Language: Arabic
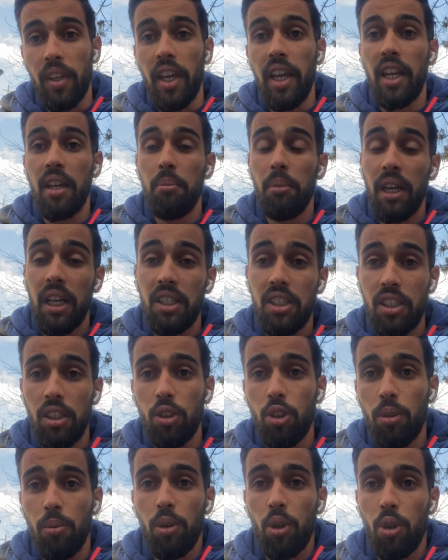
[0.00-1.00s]
الا ما كانش
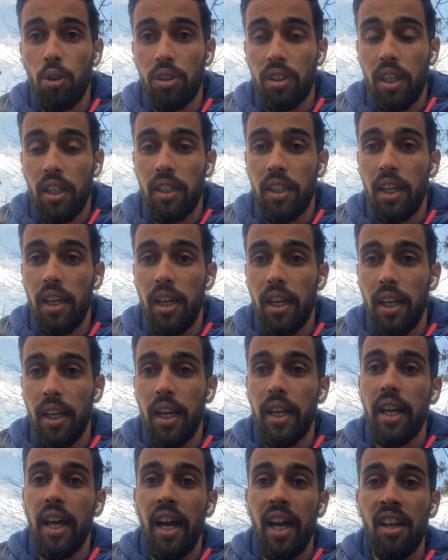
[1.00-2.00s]
عندكم الكونطرا ديال الكرا
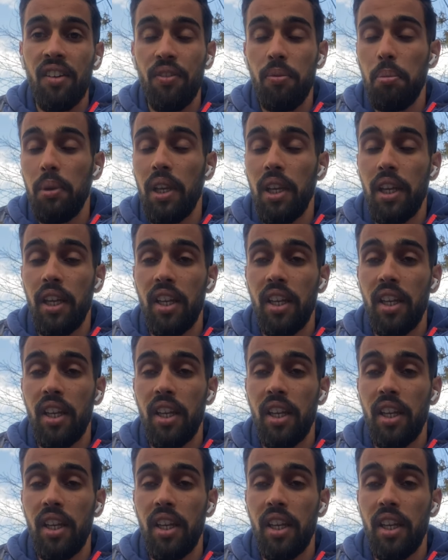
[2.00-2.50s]
انا عارف بلي